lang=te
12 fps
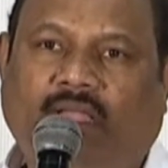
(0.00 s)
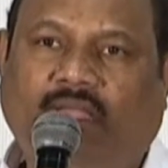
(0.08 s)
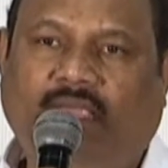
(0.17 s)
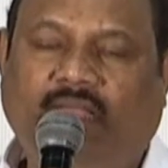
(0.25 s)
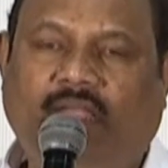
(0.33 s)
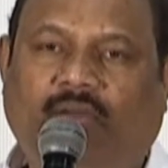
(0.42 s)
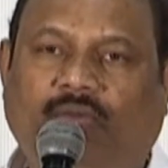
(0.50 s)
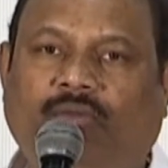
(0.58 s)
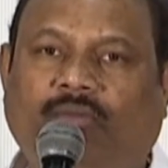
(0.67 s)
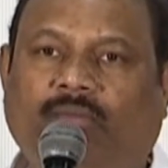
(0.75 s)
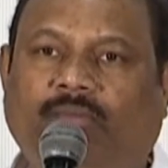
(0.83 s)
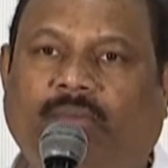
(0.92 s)
నేనే
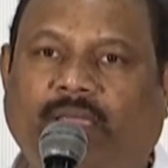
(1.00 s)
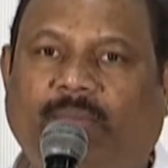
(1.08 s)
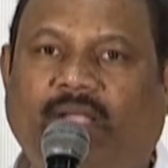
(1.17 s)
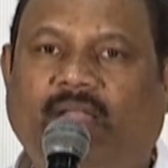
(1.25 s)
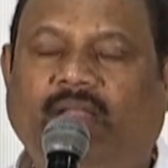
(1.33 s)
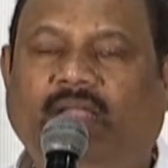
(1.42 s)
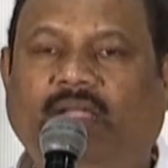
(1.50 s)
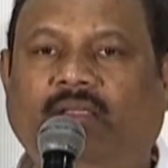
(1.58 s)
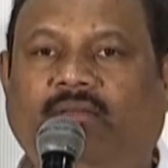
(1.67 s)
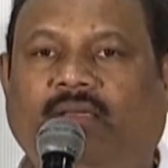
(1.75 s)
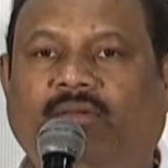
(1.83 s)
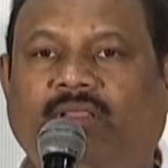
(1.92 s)
కొంచెం భయపడ్డాను ఏంటి
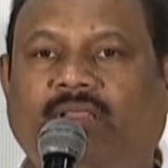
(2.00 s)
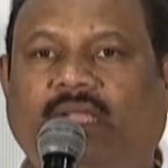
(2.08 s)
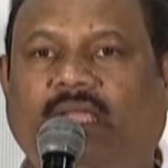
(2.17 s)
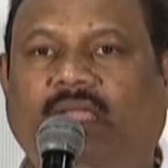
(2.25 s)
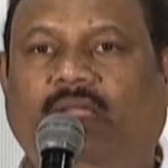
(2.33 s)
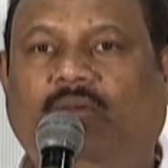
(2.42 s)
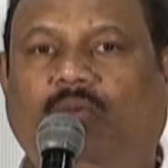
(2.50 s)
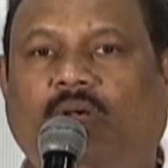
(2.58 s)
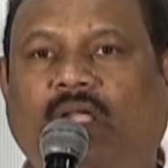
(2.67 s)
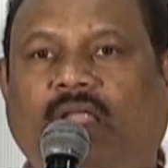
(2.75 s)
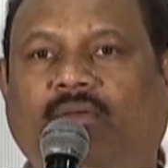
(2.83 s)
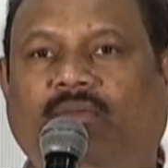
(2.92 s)
సెవెంత్ డే టూ
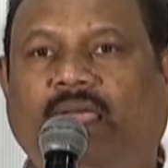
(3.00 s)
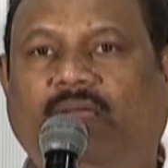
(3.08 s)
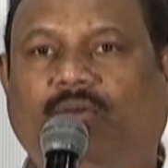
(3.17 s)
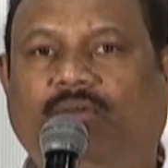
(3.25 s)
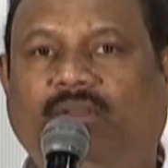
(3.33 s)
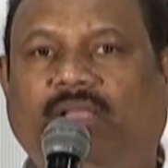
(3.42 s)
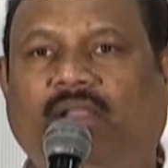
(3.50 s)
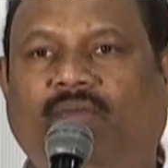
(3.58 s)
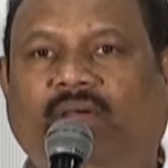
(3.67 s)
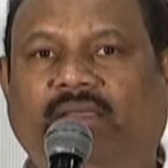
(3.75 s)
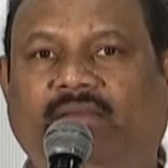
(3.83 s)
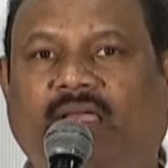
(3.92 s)
అండ్ హాఫ్ ల్యాక్ వచ్చింది ఎందుకంటే
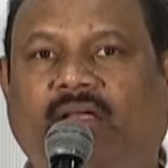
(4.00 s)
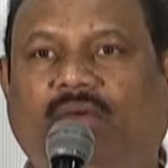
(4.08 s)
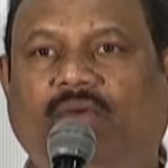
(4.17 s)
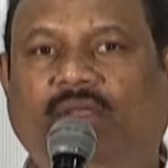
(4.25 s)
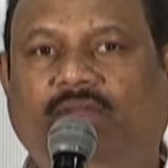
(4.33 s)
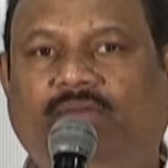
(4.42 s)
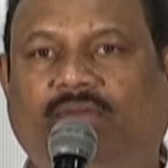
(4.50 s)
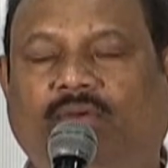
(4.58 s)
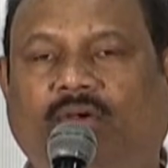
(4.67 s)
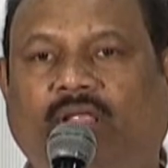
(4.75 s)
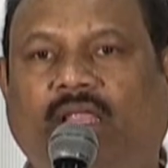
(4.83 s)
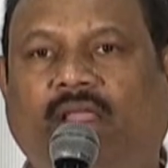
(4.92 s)
వైజాగ్ ఈస్ట్
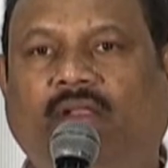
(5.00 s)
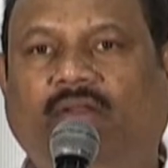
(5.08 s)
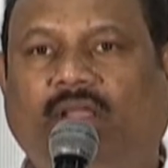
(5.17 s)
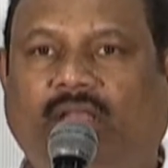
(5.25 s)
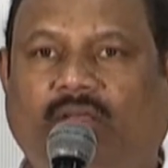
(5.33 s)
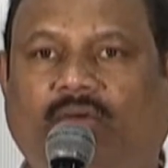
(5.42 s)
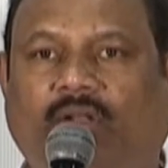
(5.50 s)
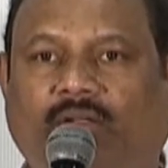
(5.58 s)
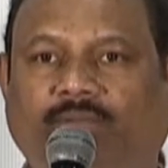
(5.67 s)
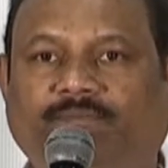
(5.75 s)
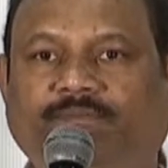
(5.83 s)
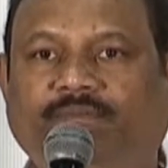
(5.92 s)
రెండు ఏరియాలు నేనే కొన్నాను